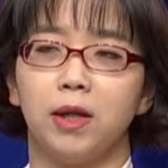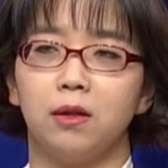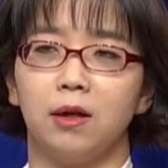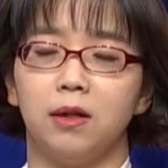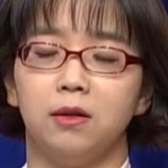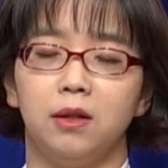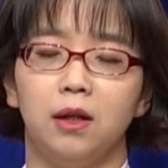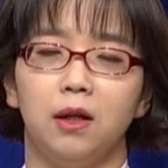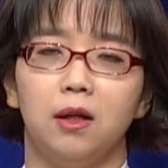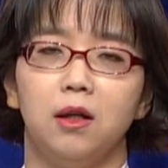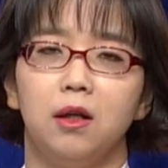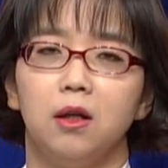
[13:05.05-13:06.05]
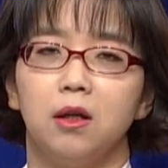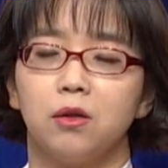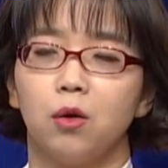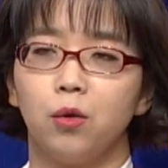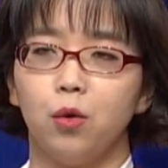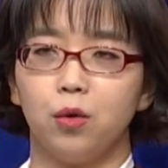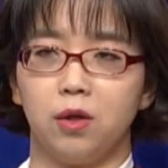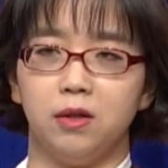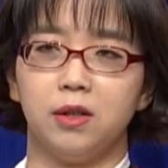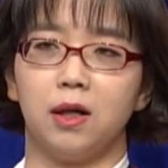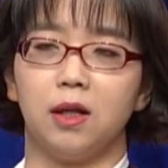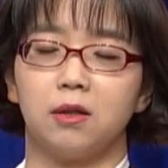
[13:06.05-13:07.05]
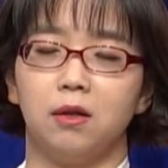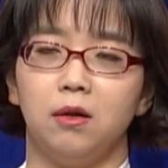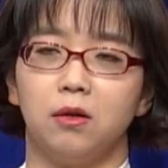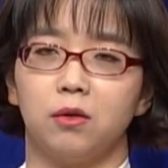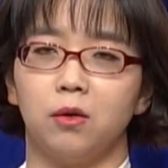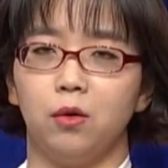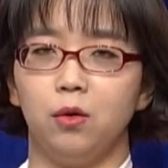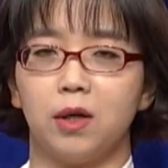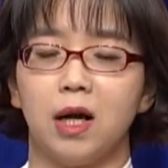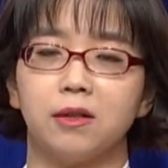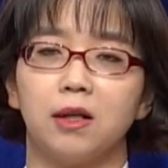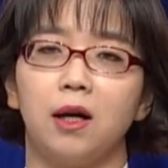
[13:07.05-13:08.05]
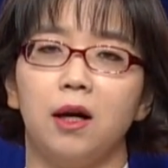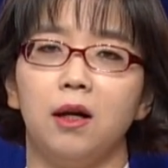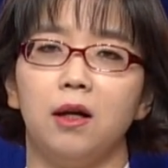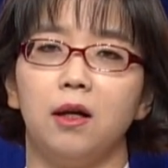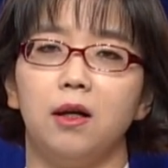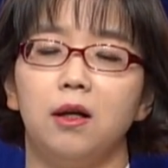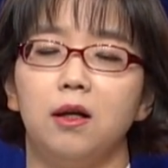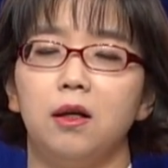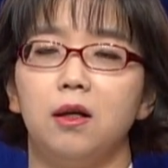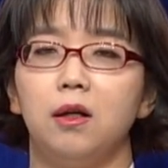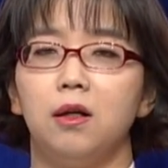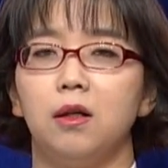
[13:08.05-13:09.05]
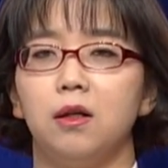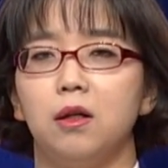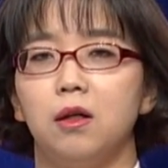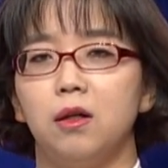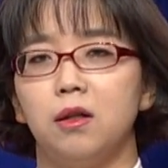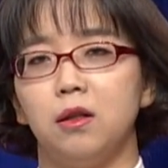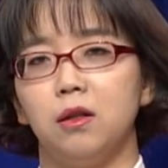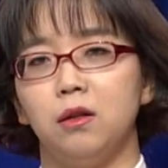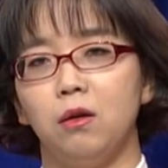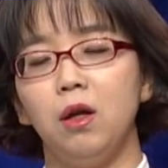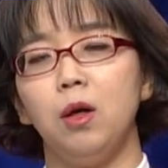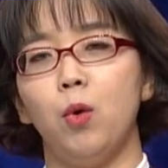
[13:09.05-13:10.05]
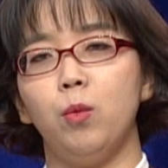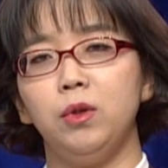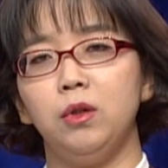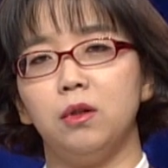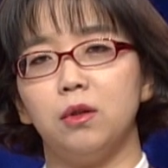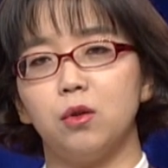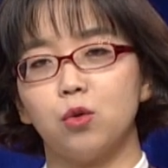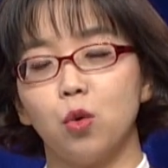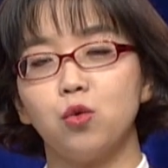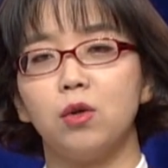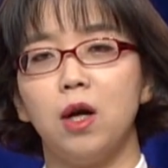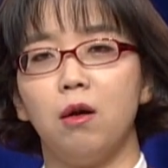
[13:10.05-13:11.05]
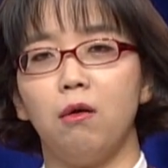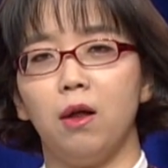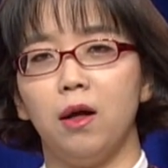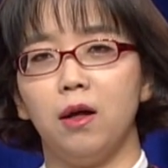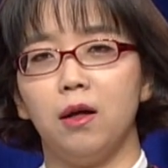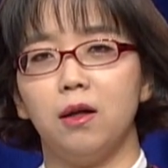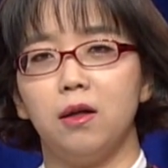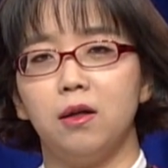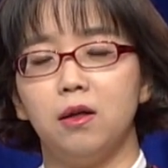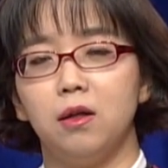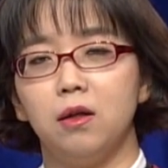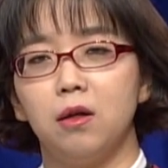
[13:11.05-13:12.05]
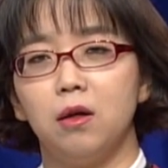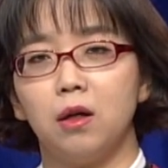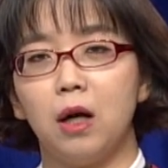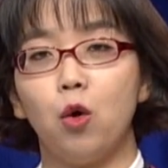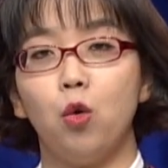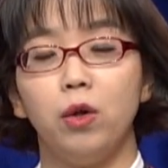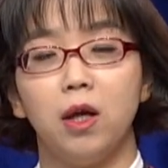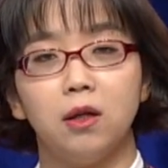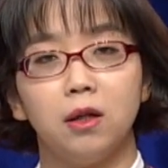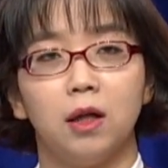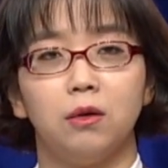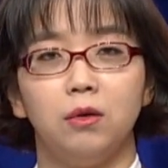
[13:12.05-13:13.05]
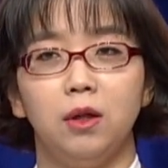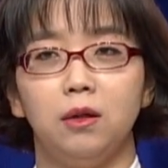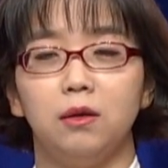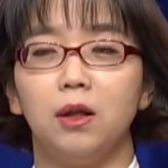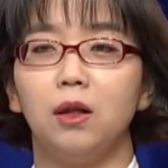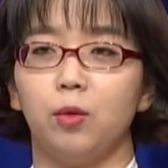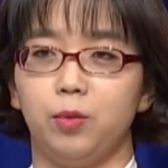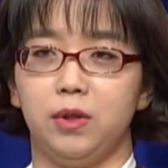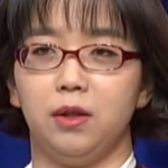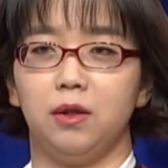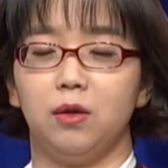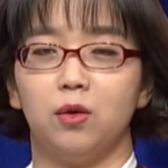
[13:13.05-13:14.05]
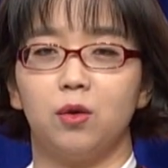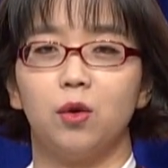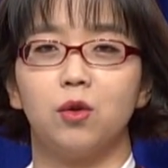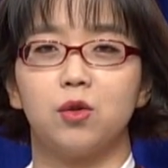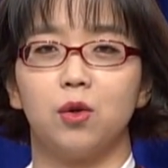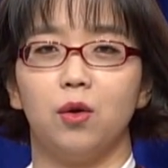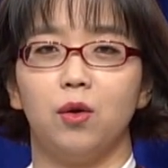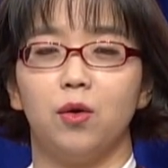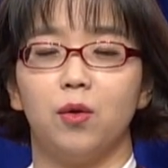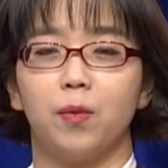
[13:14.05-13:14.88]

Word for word: 받으러 갔는데 성교육 현장에서 성교육 강사가 너의 몸은 소중한 거야 라고 얘기를 하더니 느닷없이 그렇죠.